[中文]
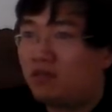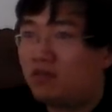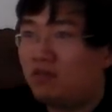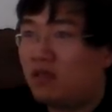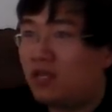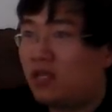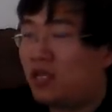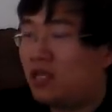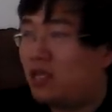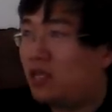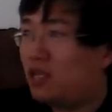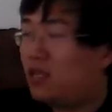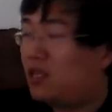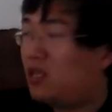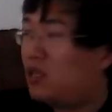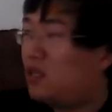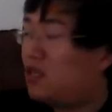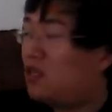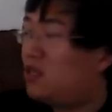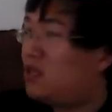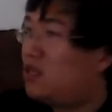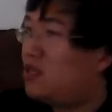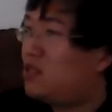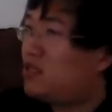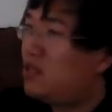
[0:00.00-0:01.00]
为
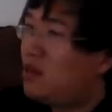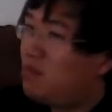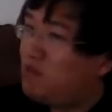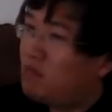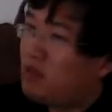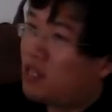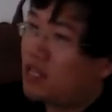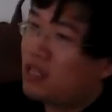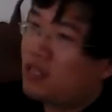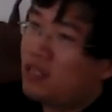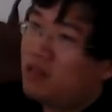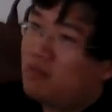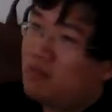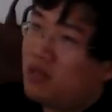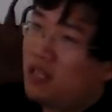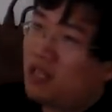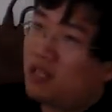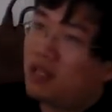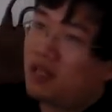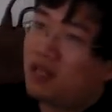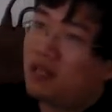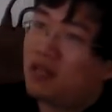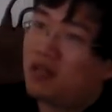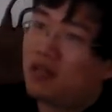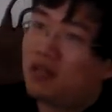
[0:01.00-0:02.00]
生民立
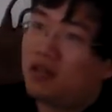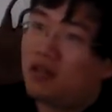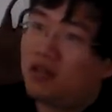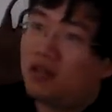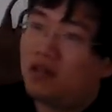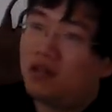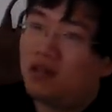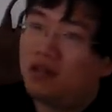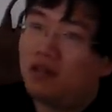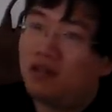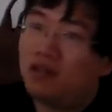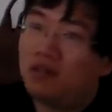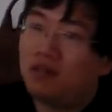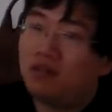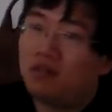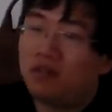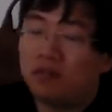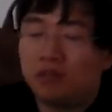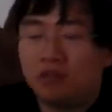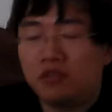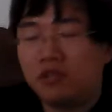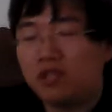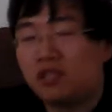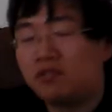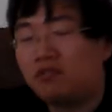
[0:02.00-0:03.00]
命，哦
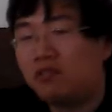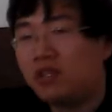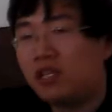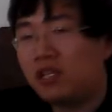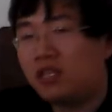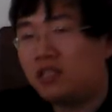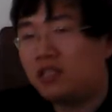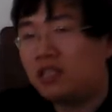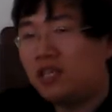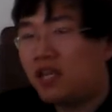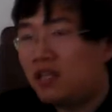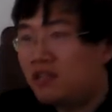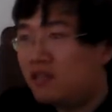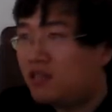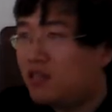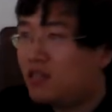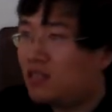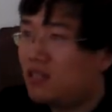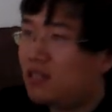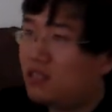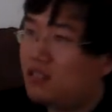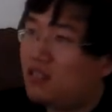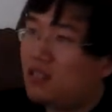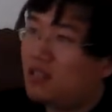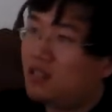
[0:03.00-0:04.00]
不对，为天地
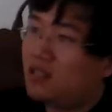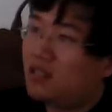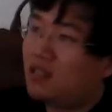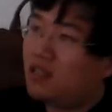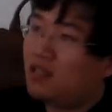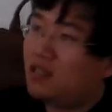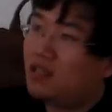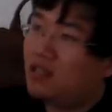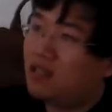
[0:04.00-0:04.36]
立心。